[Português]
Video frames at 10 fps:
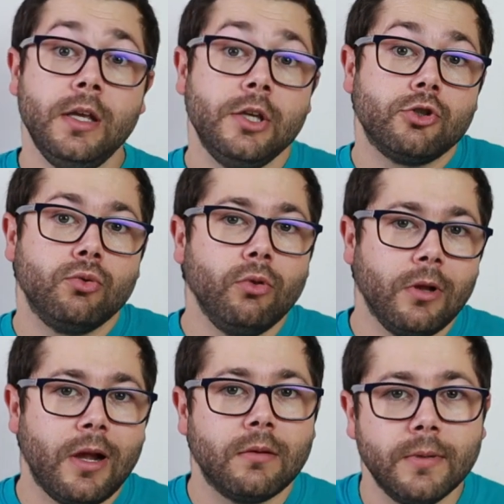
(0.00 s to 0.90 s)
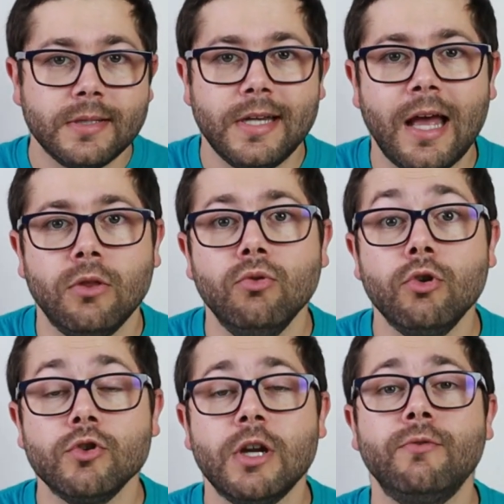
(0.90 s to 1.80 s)
isto tudo claro baseado no
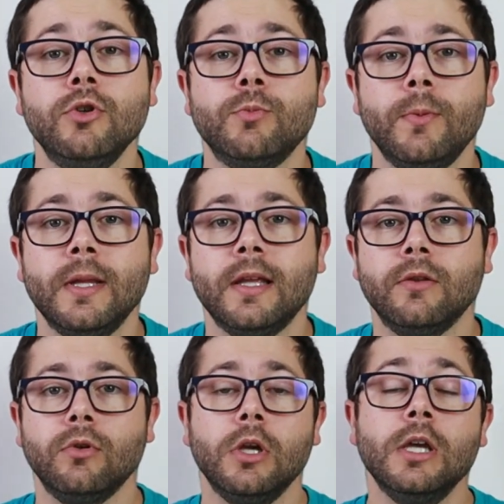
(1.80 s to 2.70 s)
que eu já fui experimentando.